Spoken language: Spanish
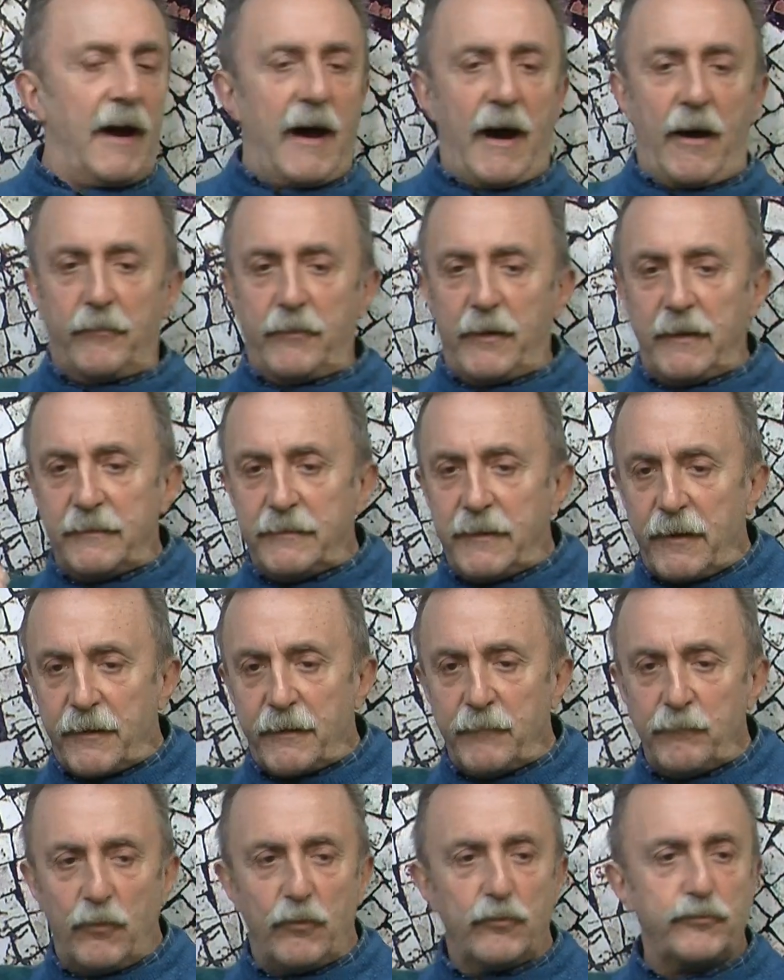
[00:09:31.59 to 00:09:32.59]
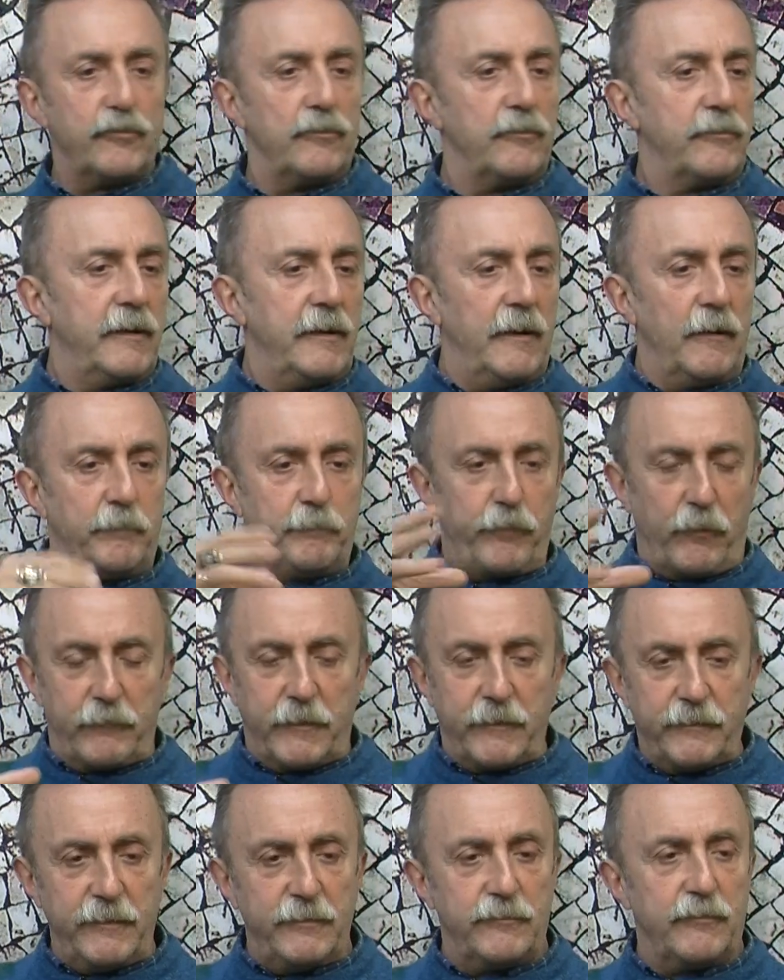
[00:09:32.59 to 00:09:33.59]
ahora el terremoto de los
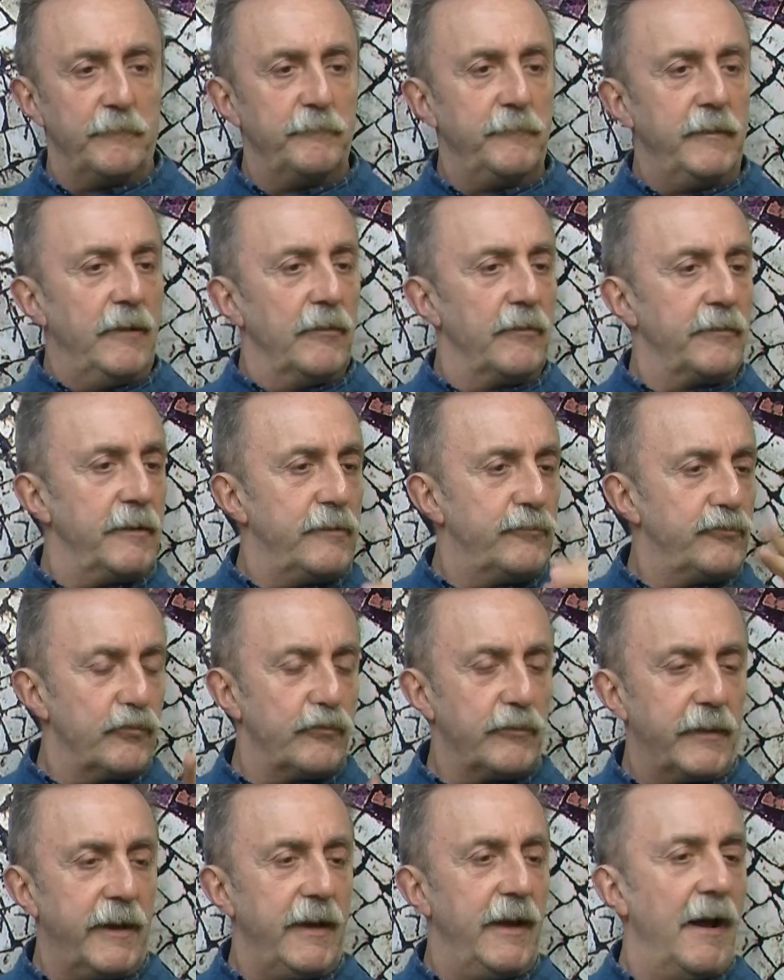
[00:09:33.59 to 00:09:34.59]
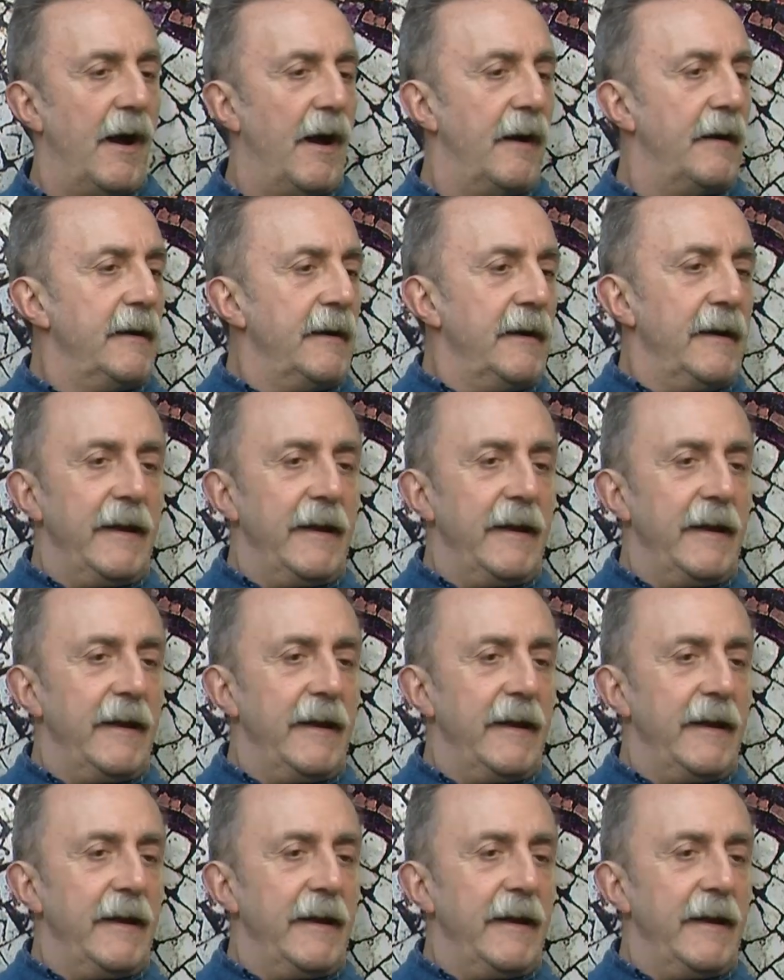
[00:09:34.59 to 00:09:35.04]
pobrecitos míos de Turquía,